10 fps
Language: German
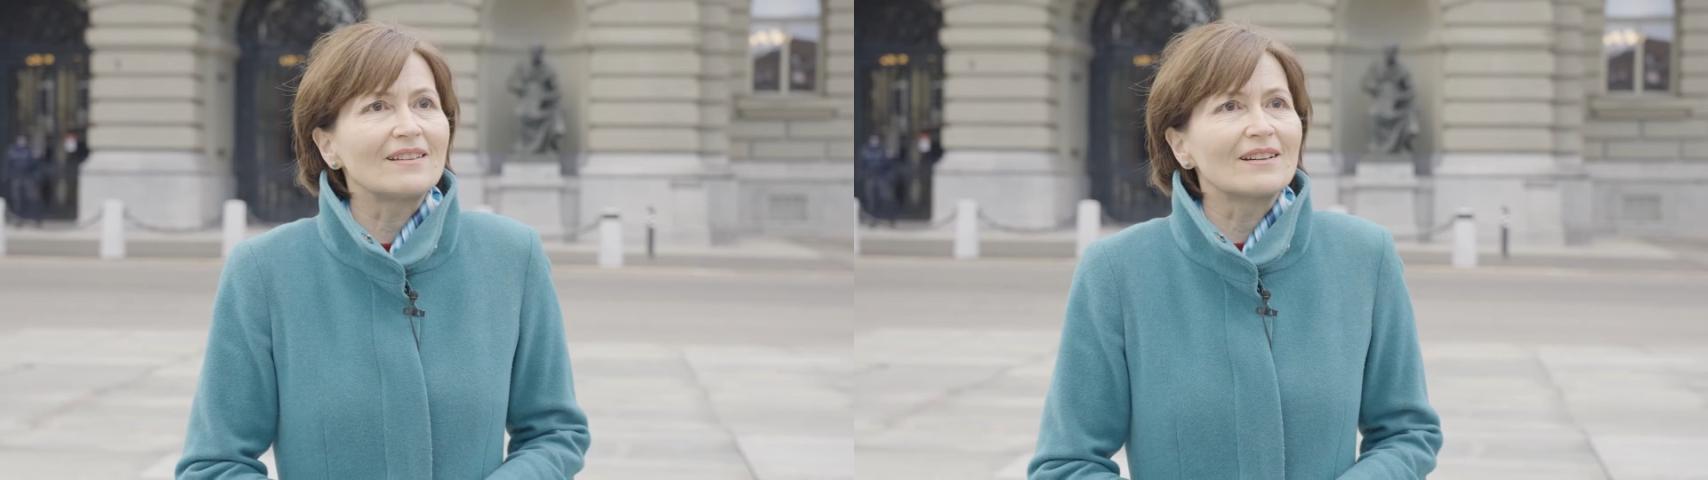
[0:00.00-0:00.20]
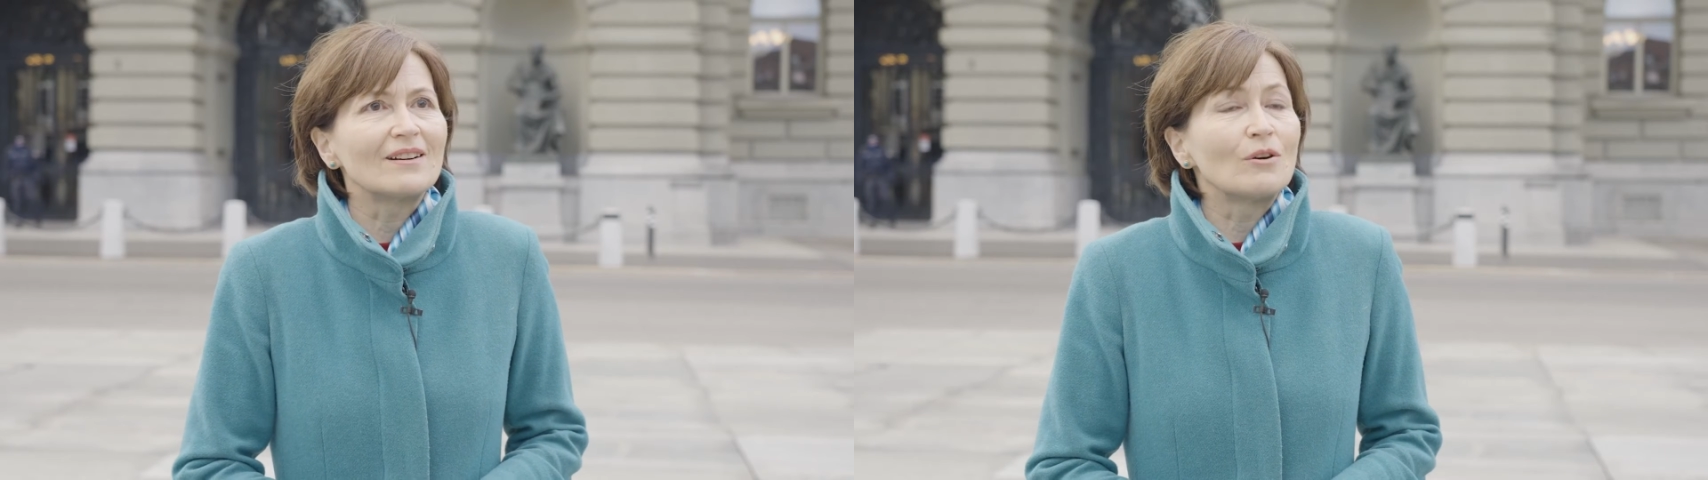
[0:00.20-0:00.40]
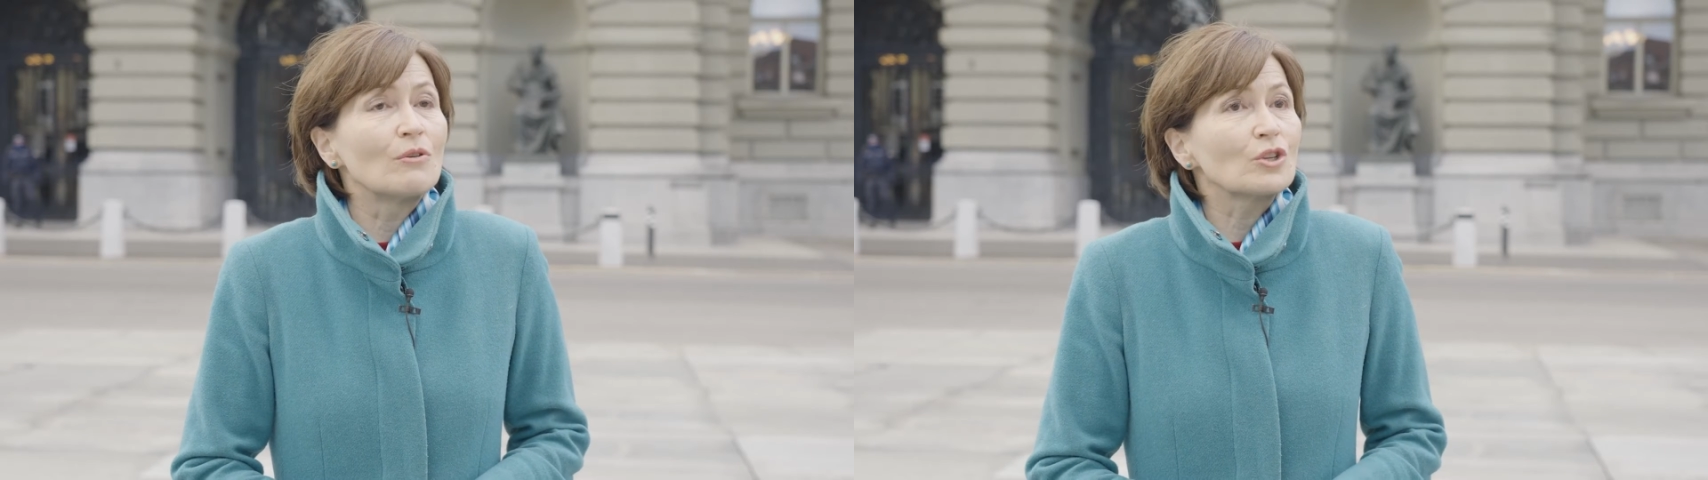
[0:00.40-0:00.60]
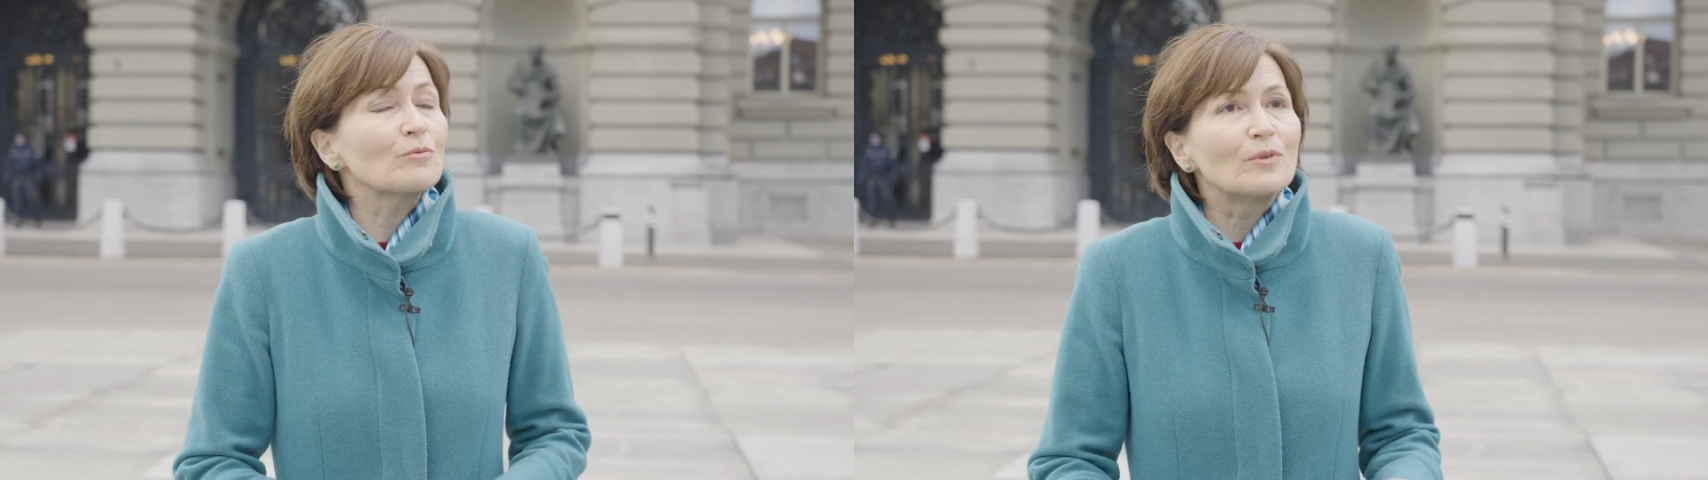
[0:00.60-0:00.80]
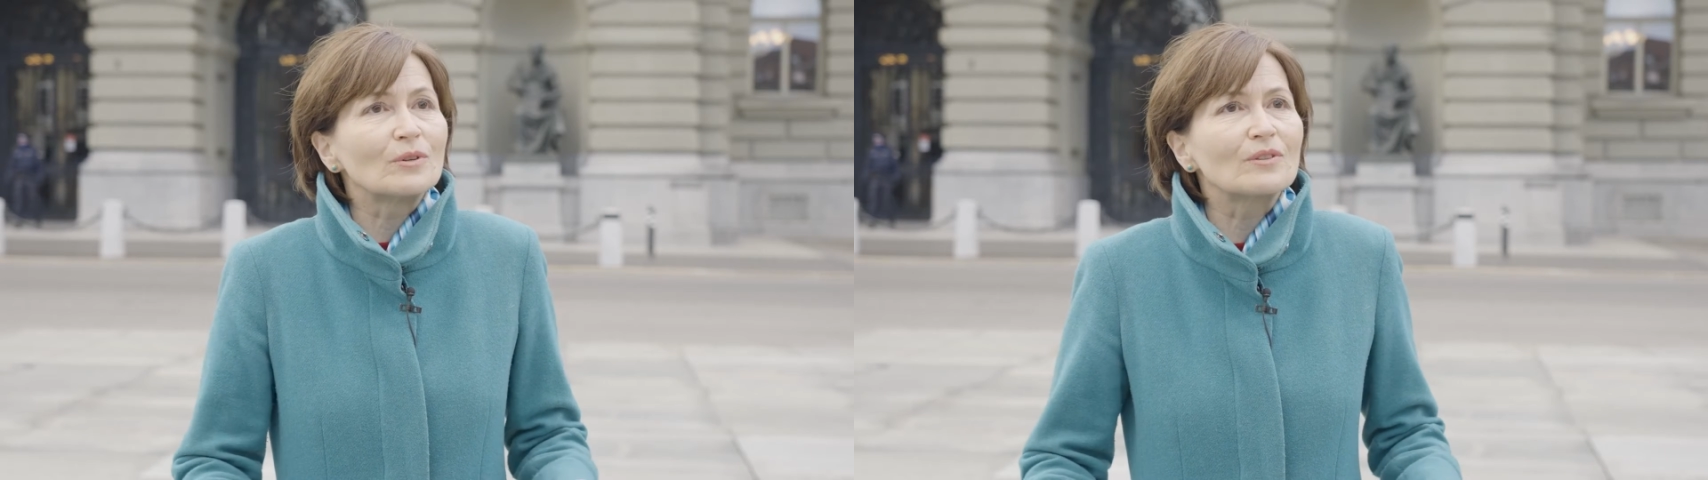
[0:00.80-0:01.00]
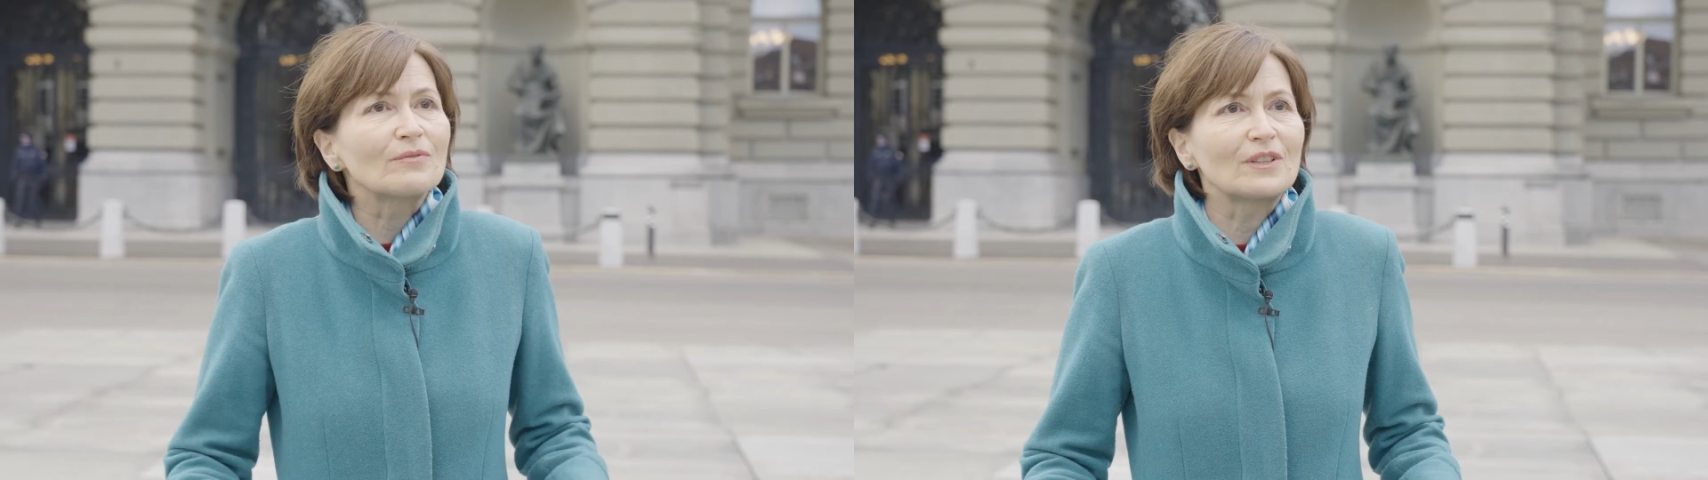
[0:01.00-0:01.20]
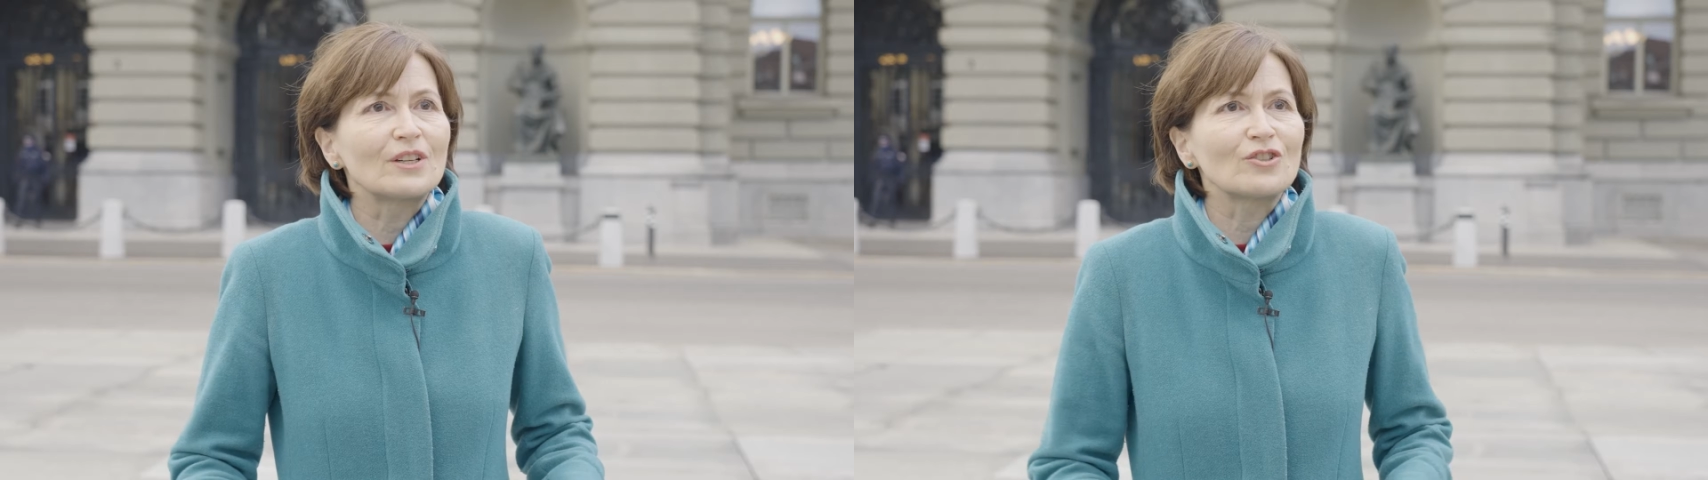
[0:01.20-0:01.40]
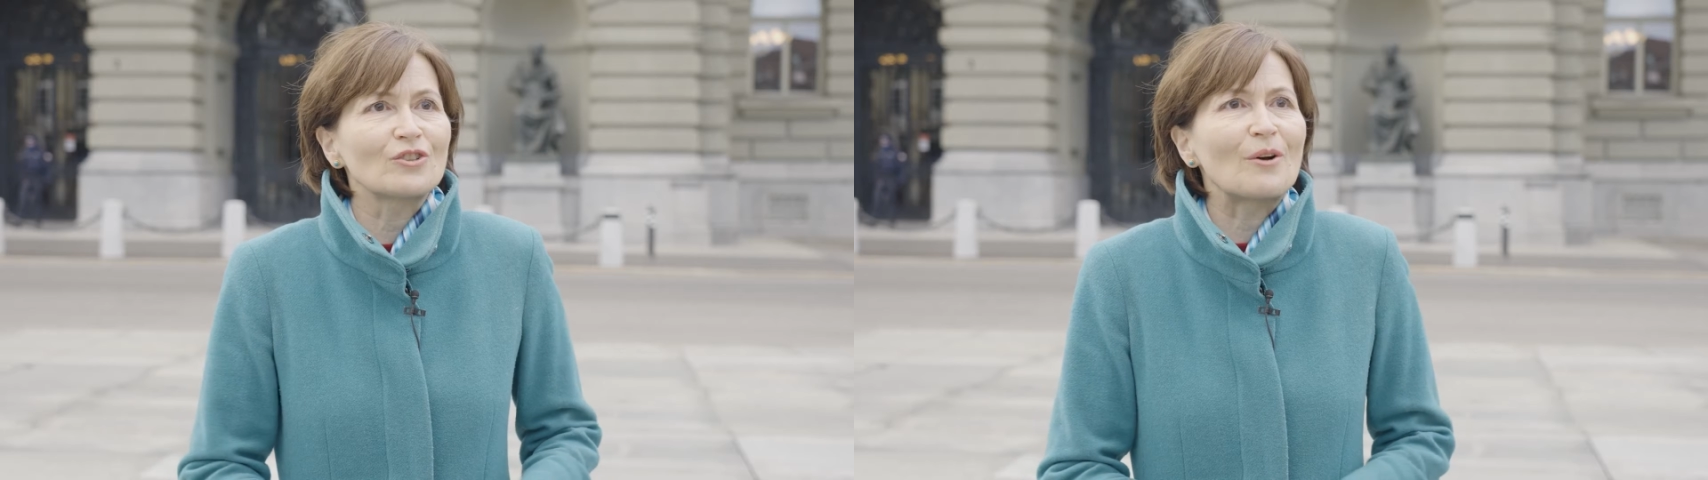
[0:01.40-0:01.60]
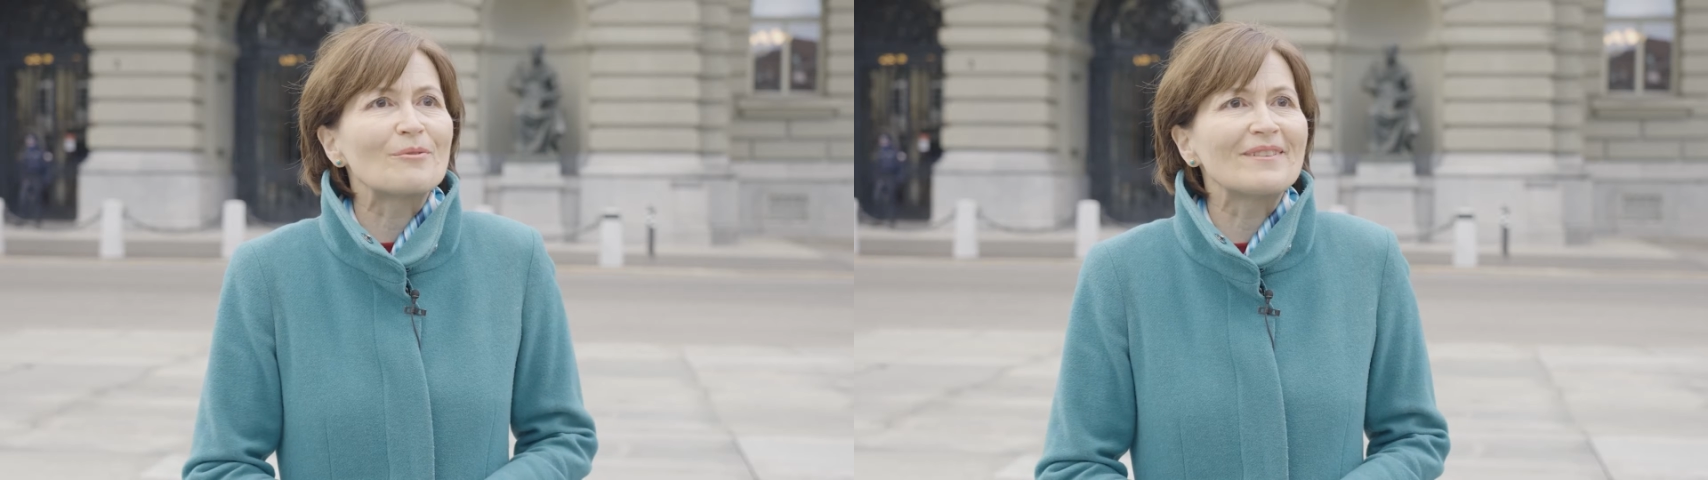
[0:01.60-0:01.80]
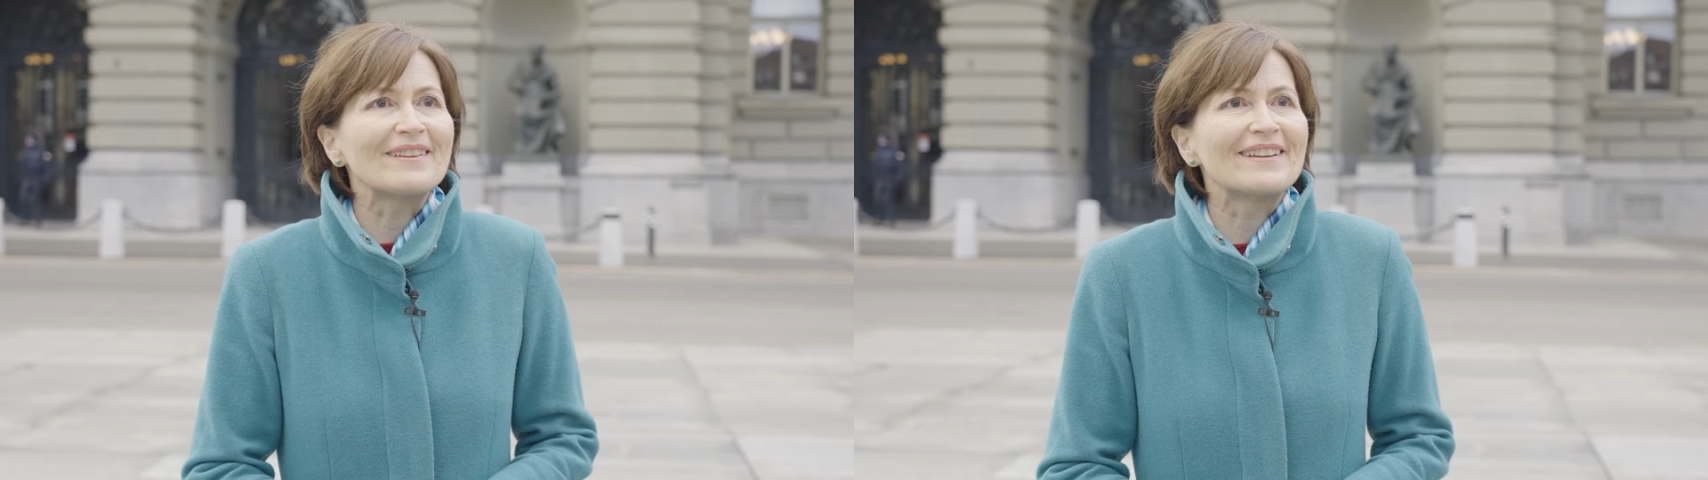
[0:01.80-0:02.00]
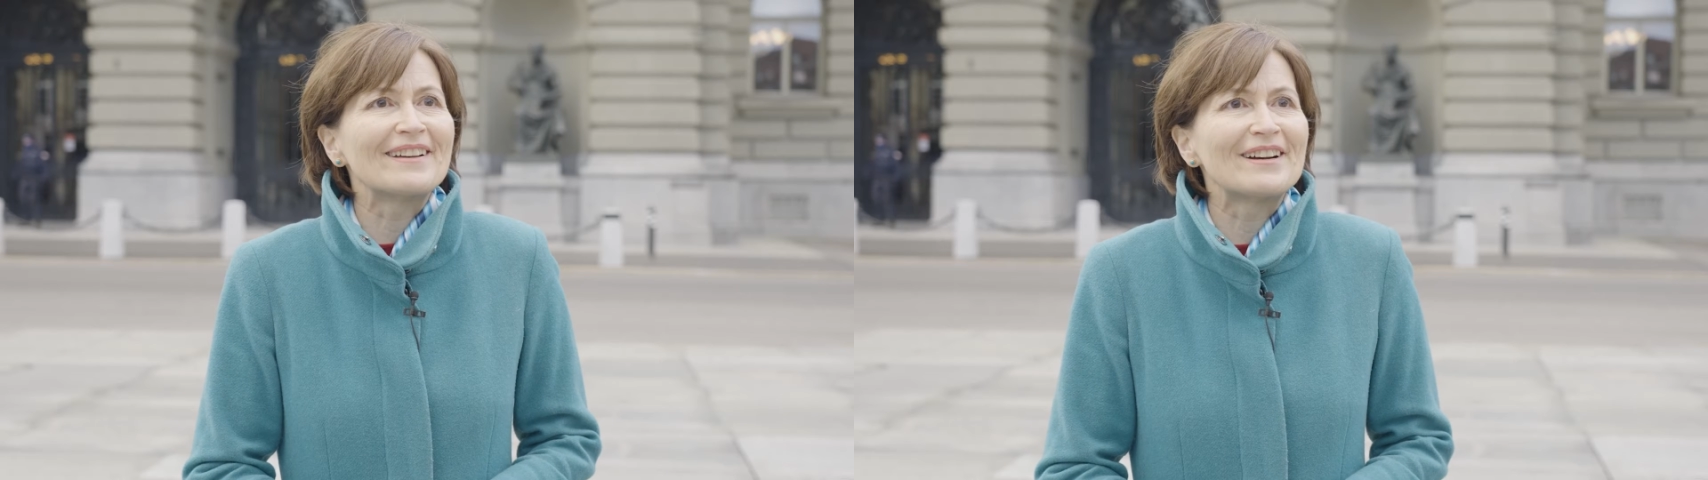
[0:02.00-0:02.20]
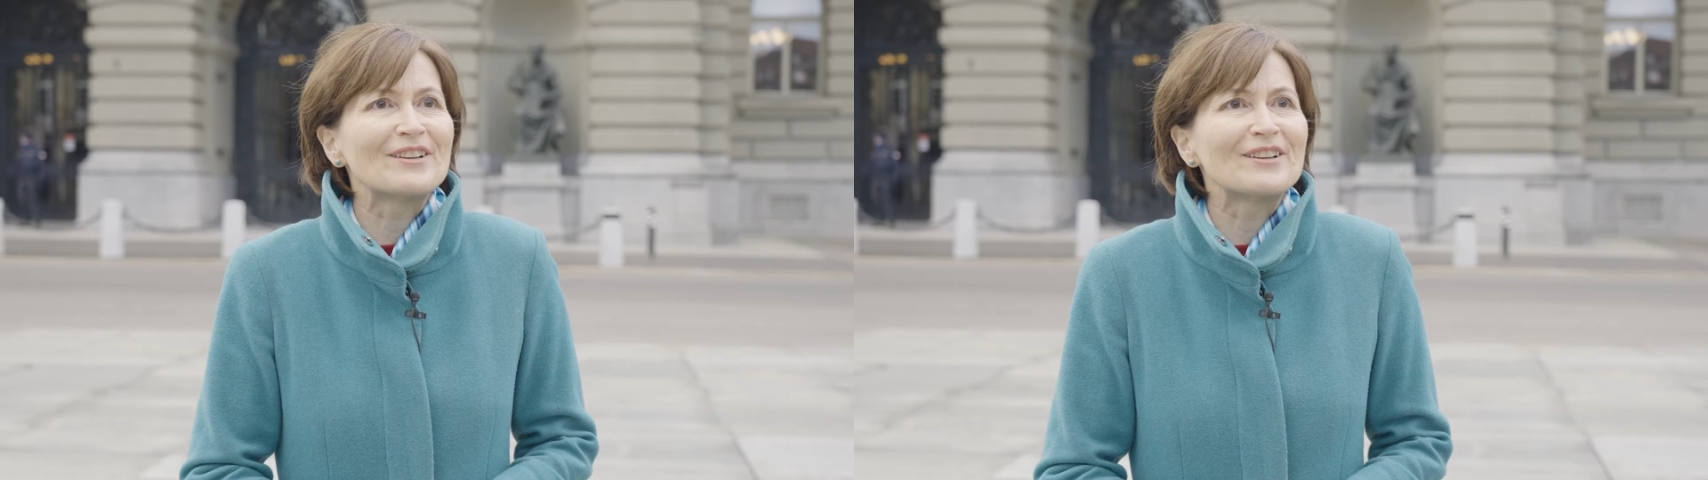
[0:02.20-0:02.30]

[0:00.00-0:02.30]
ich gehe auch an Sportveranstaltungen.